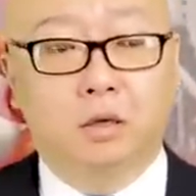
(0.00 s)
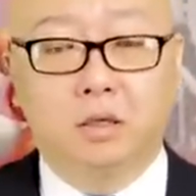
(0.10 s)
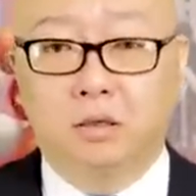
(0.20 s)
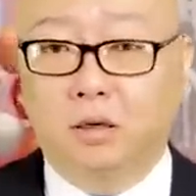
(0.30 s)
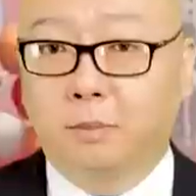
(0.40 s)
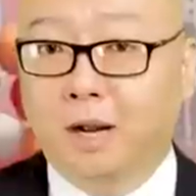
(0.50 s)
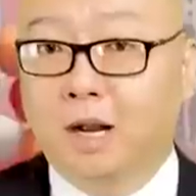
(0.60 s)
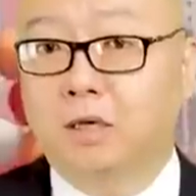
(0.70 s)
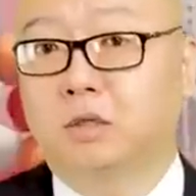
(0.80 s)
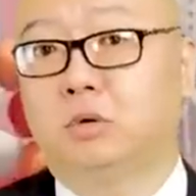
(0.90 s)
可
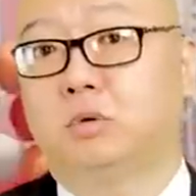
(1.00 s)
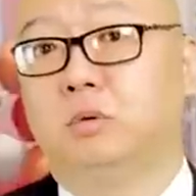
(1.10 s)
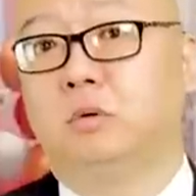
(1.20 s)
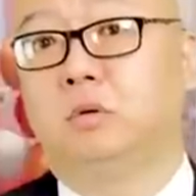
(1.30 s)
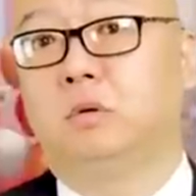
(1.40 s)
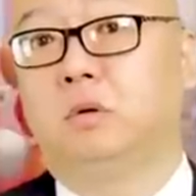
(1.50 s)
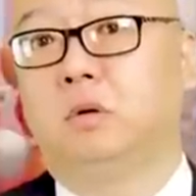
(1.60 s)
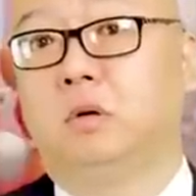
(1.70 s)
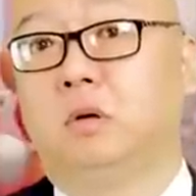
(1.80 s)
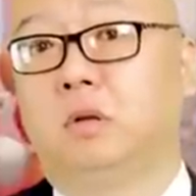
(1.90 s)
怕之处。
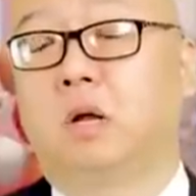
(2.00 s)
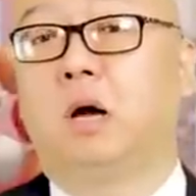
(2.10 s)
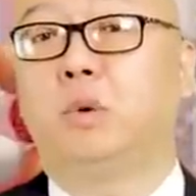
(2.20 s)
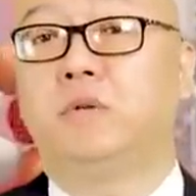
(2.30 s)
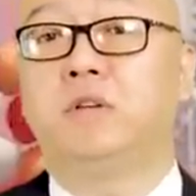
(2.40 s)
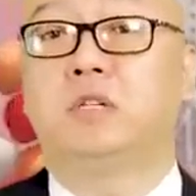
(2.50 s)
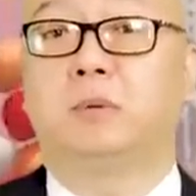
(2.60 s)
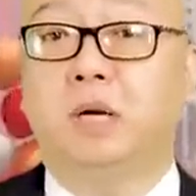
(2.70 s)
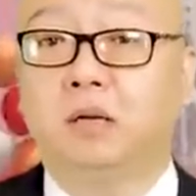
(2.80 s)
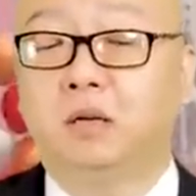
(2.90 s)
那毫无疑问是
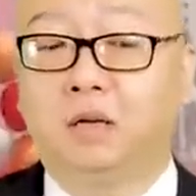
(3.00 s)
什么？